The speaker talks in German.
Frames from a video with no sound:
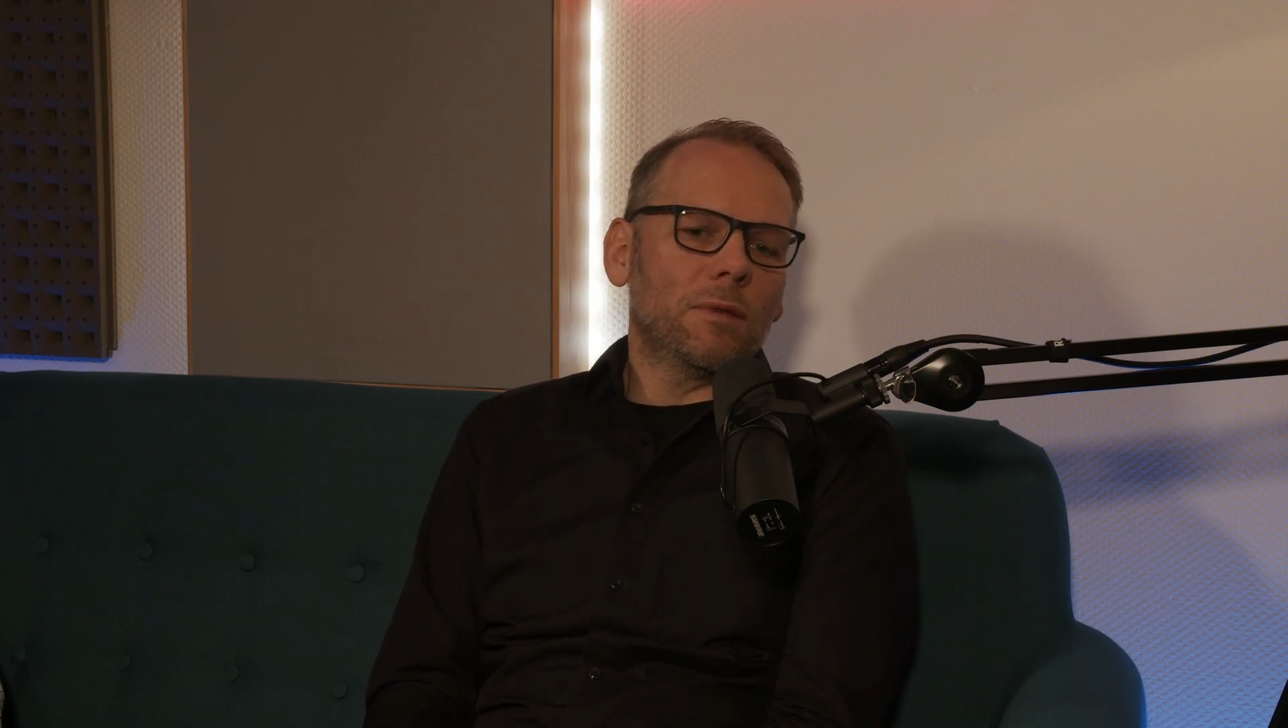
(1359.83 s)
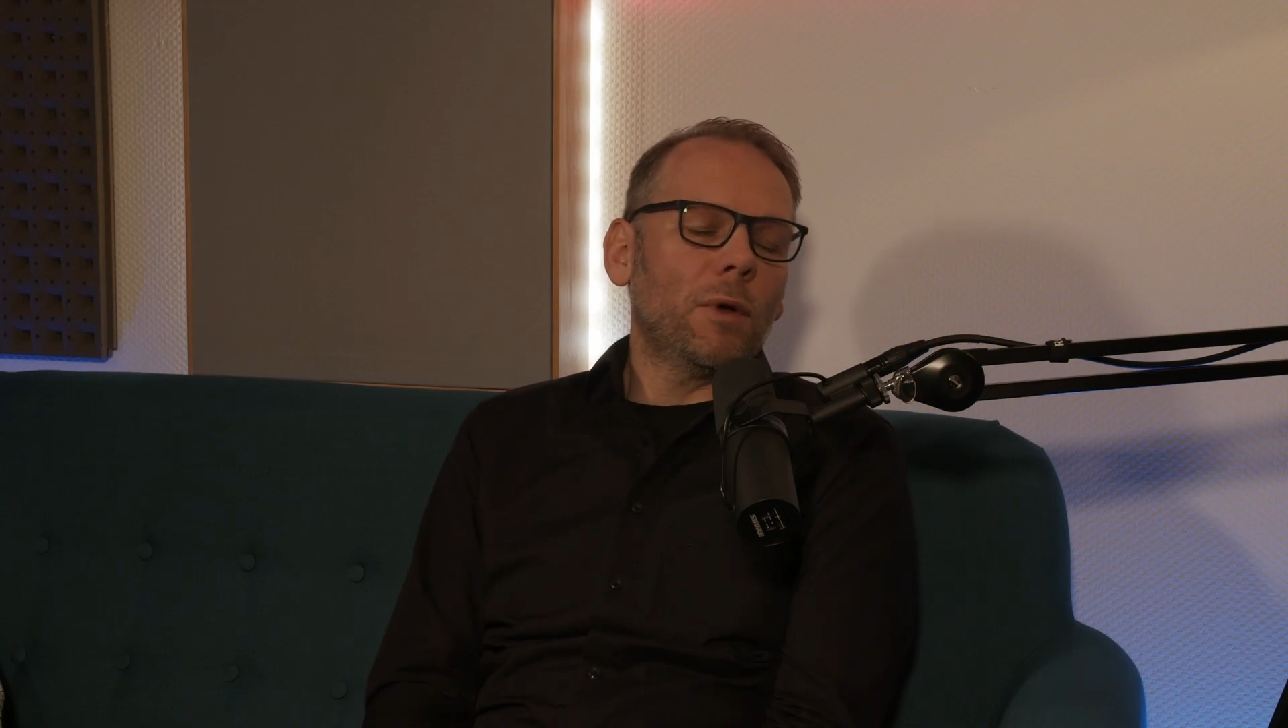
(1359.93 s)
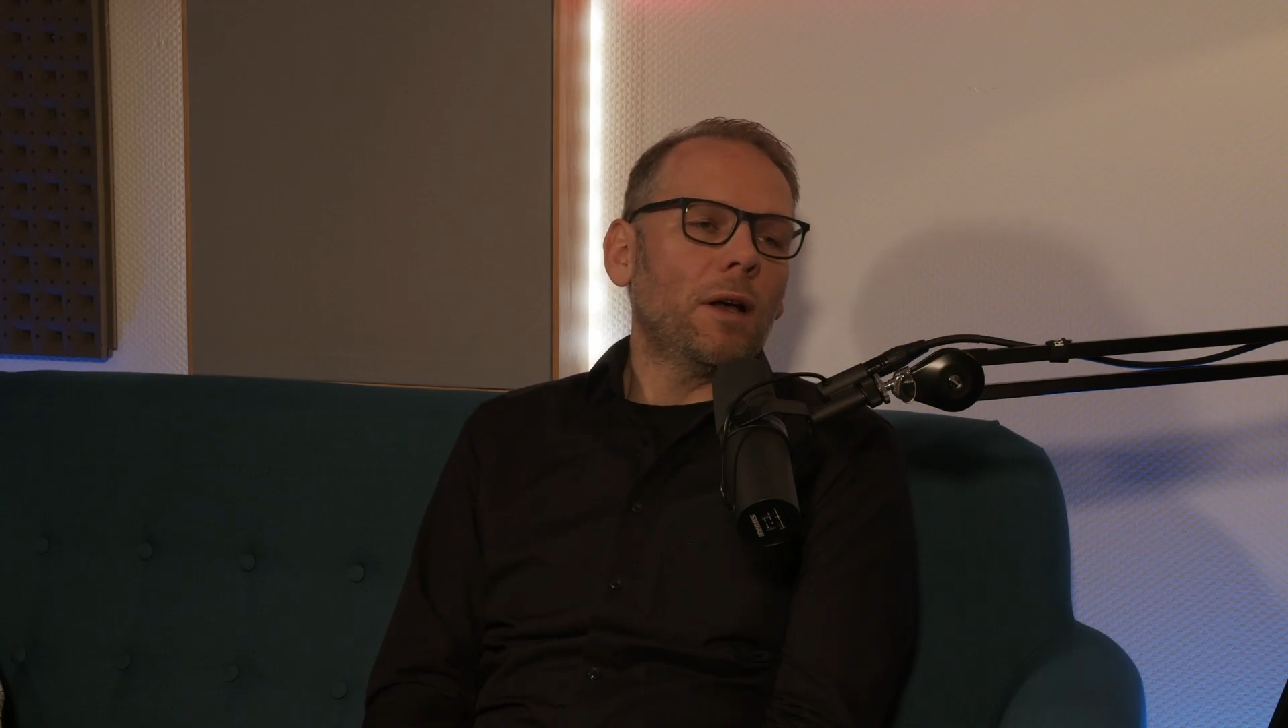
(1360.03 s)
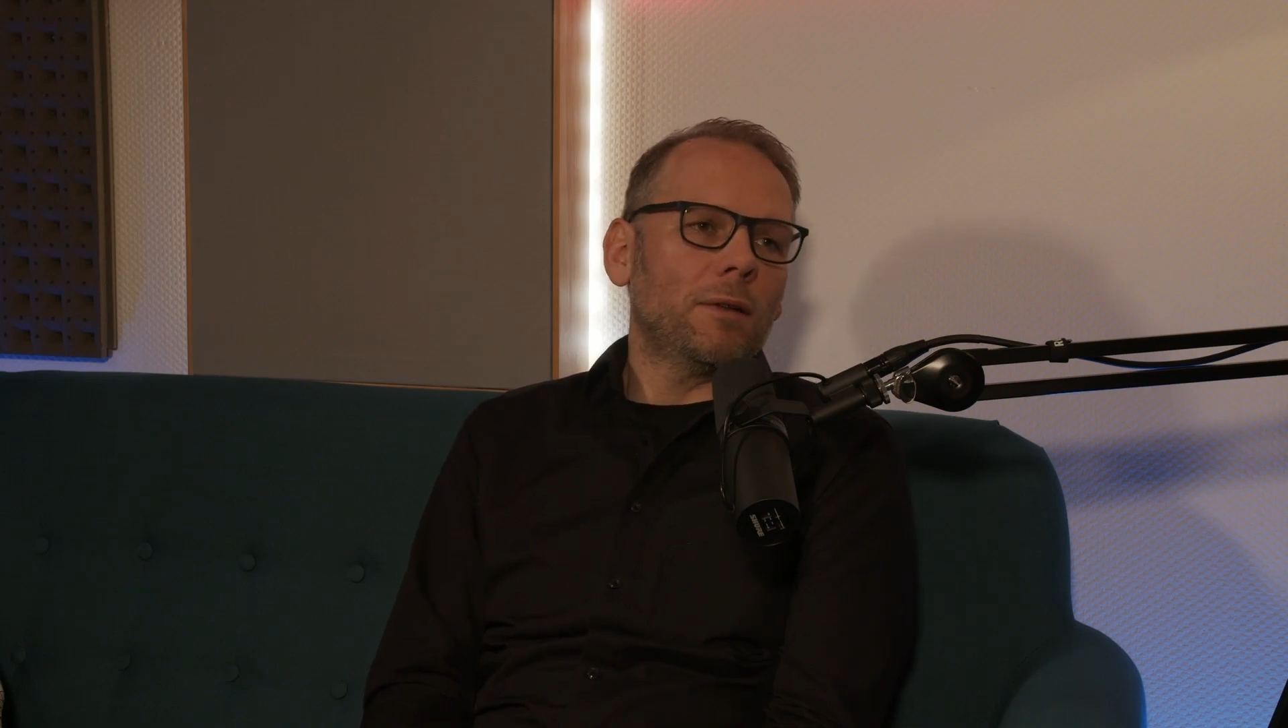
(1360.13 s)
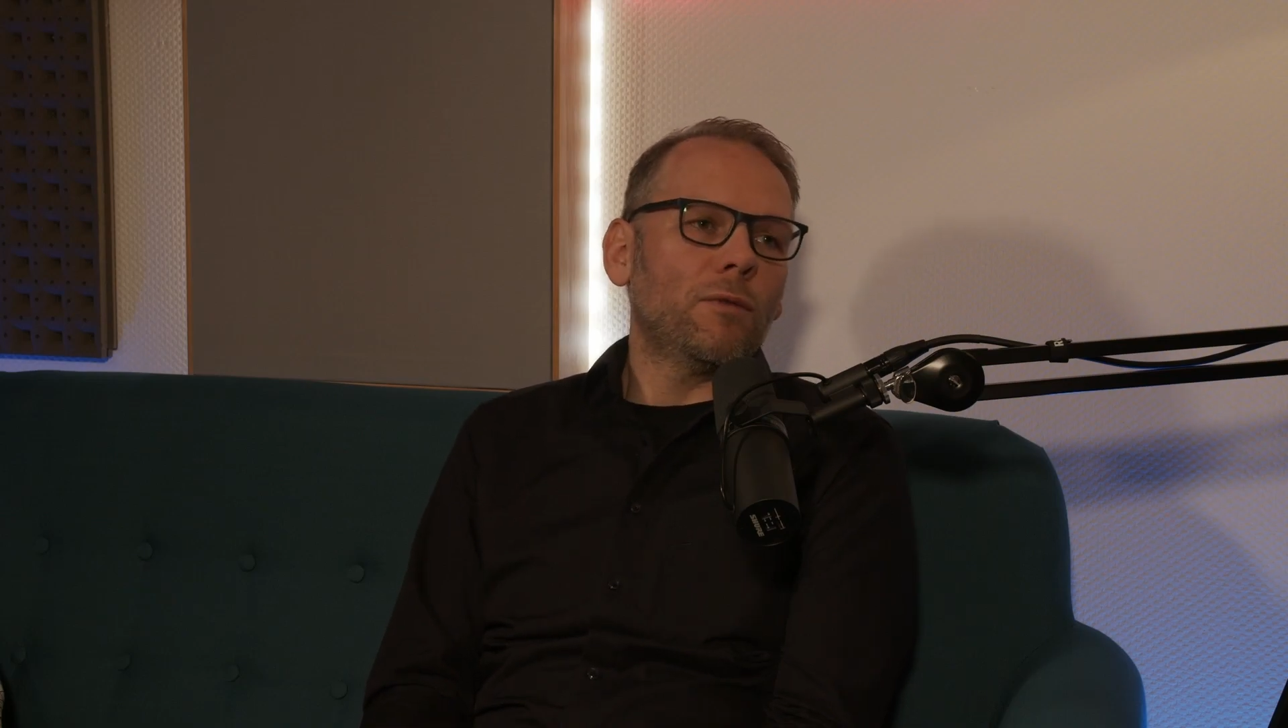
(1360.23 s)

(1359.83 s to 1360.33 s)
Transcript: ver